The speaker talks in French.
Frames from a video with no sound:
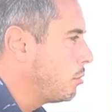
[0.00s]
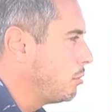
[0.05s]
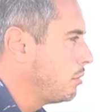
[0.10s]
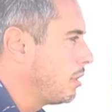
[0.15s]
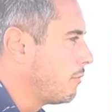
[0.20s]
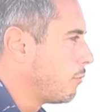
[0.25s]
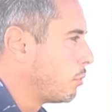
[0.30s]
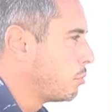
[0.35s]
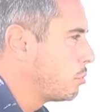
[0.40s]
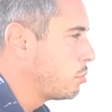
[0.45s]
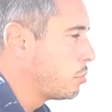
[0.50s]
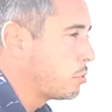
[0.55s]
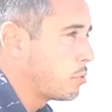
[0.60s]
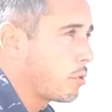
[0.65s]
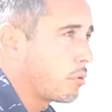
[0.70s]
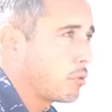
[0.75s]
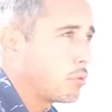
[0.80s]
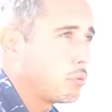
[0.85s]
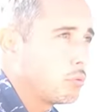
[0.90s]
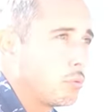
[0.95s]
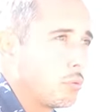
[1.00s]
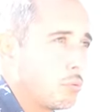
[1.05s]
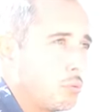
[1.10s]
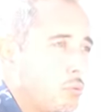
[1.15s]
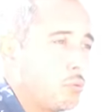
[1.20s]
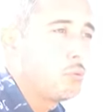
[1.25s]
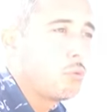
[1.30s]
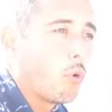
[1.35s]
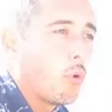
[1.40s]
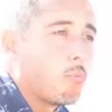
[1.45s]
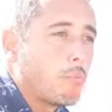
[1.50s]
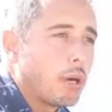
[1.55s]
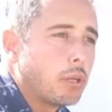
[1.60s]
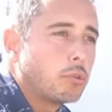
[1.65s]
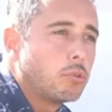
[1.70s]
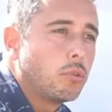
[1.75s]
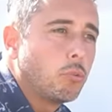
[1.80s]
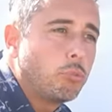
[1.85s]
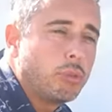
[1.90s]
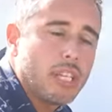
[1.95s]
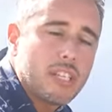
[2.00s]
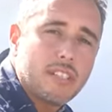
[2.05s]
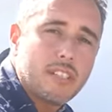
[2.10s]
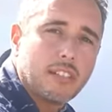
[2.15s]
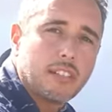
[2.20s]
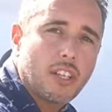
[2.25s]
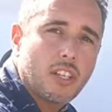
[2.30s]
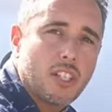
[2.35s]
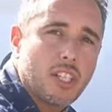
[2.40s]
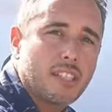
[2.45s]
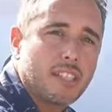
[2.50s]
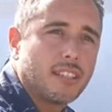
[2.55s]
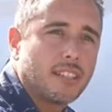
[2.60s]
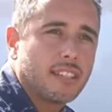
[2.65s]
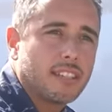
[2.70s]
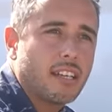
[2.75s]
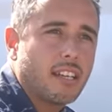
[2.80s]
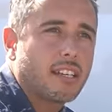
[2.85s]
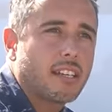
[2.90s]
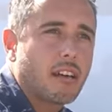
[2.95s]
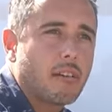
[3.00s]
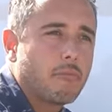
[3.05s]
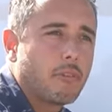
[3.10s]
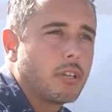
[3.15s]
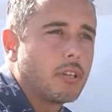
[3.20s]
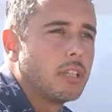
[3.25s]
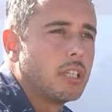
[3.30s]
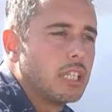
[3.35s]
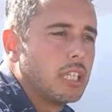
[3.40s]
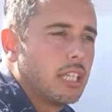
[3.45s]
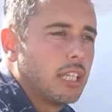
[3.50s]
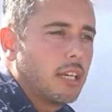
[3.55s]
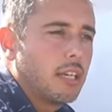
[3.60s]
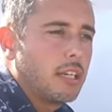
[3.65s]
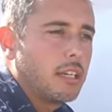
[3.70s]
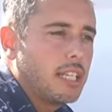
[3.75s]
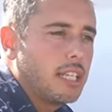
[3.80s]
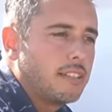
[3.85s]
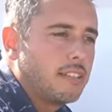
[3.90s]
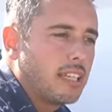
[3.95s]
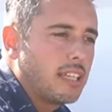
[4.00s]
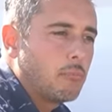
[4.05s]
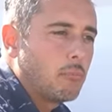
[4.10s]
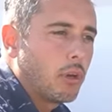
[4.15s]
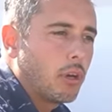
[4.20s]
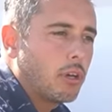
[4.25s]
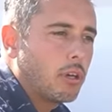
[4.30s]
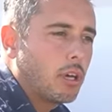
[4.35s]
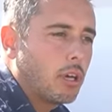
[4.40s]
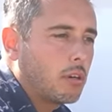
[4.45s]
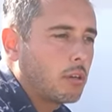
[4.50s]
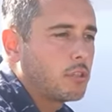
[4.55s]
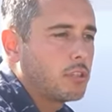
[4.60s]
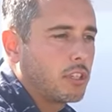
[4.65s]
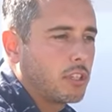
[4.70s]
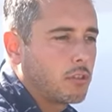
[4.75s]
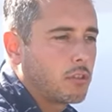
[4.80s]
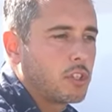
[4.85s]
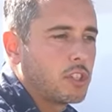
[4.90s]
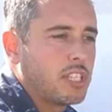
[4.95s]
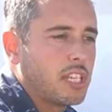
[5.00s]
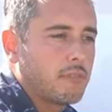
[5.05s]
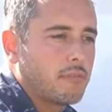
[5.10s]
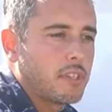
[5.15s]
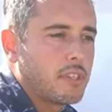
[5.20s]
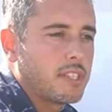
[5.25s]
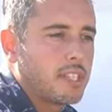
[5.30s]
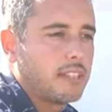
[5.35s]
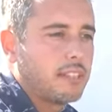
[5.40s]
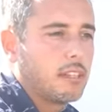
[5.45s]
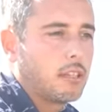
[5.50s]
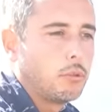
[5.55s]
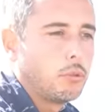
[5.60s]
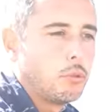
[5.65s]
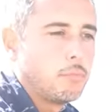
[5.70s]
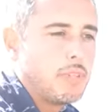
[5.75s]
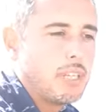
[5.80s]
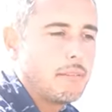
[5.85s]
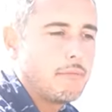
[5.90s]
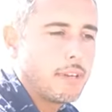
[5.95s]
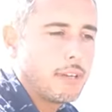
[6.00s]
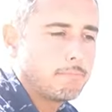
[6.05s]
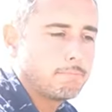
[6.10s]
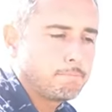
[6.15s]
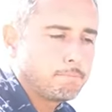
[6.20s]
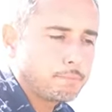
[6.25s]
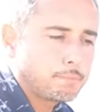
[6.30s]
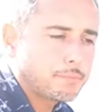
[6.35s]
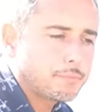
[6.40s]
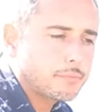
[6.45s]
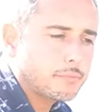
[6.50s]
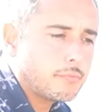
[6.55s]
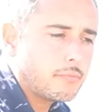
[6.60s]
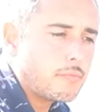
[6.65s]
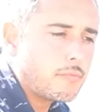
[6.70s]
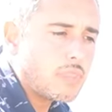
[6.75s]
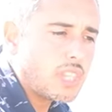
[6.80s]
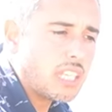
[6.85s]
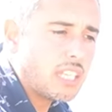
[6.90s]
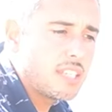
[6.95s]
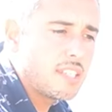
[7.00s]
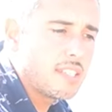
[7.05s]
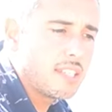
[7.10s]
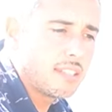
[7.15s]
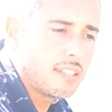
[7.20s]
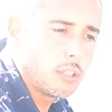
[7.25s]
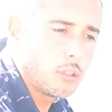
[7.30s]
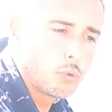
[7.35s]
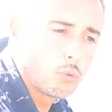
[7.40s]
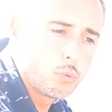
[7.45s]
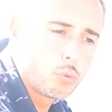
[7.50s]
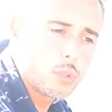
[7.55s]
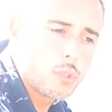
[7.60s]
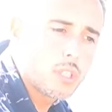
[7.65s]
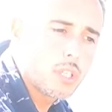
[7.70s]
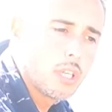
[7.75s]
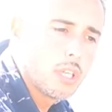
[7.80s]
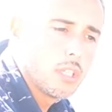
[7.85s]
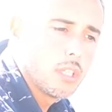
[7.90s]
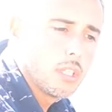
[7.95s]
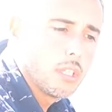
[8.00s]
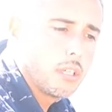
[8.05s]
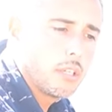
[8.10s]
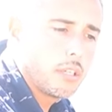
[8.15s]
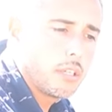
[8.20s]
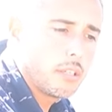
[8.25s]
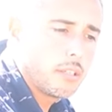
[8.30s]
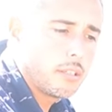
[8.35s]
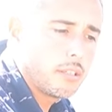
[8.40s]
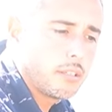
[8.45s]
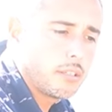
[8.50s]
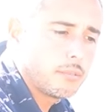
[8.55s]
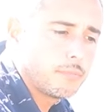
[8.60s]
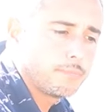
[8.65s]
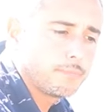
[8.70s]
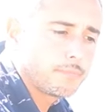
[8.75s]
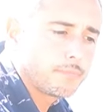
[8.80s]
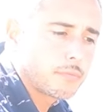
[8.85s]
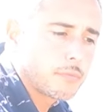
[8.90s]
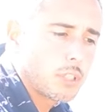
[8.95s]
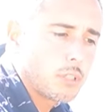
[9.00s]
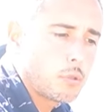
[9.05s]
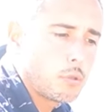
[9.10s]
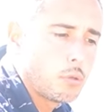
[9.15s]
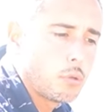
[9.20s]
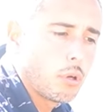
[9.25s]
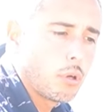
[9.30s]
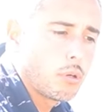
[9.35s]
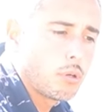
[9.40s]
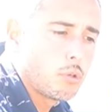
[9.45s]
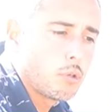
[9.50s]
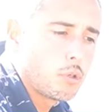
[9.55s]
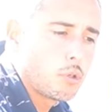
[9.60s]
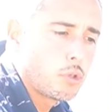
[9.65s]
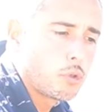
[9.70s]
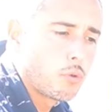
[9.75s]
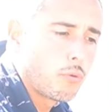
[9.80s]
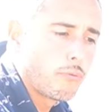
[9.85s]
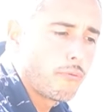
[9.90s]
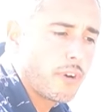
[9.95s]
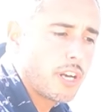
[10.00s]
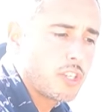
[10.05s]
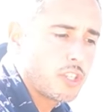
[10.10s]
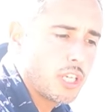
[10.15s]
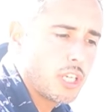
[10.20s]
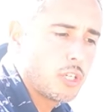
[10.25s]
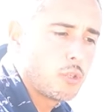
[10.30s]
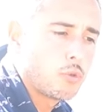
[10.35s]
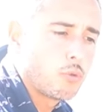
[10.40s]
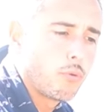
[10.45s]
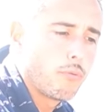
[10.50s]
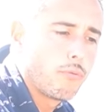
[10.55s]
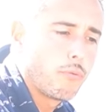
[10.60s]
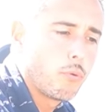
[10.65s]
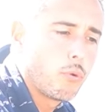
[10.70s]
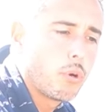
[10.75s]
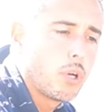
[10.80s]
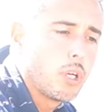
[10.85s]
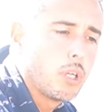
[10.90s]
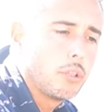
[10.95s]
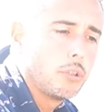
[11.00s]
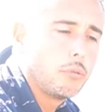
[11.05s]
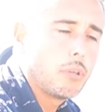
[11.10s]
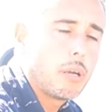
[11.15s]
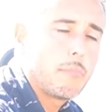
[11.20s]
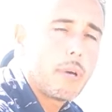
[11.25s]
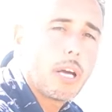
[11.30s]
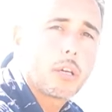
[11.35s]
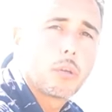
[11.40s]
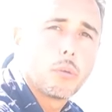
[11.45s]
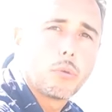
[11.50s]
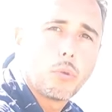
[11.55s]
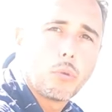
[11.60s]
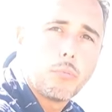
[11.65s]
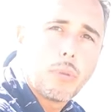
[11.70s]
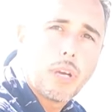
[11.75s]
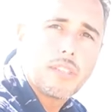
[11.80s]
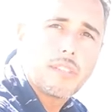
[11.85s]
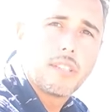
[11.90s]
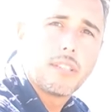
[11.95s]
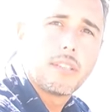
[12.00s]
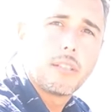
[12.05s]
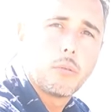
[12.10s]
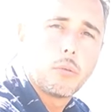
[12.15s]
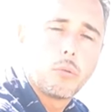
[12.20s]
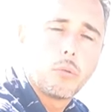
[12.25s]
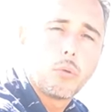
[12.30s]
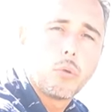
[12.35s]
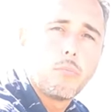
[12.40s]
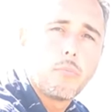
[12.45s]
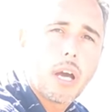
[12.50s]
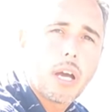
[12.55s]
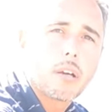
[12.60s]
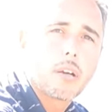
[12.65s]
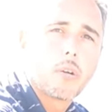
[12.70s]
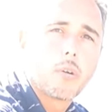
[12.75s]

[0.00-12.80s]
eu une évolution due au manque de pièces détachées. C'est-à-dire qu'avant, les Dreamer, alors quand je dis avant, c'était en 2020, ils étaient tous euh, sur un chauffage et chauffe-eau de la marque Truma. C'était le Truma